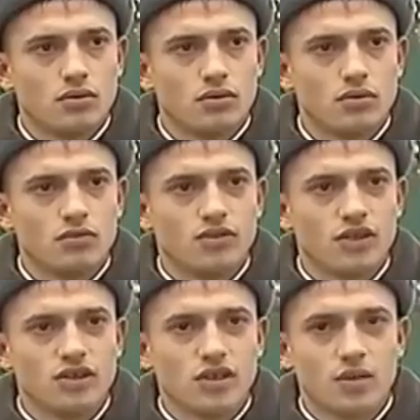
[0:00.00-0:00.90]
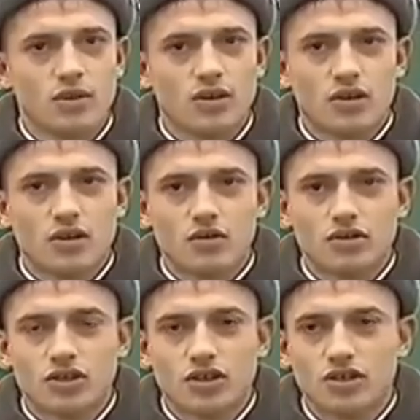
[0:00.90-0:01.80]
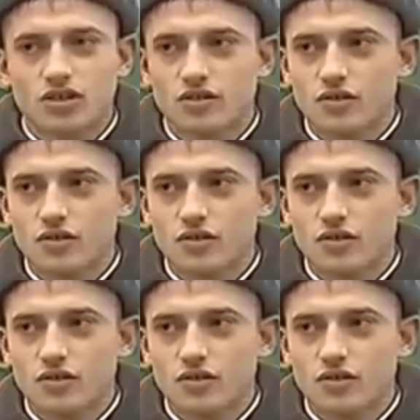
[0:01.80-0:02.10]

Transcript: Ну, все самые хорошие качества,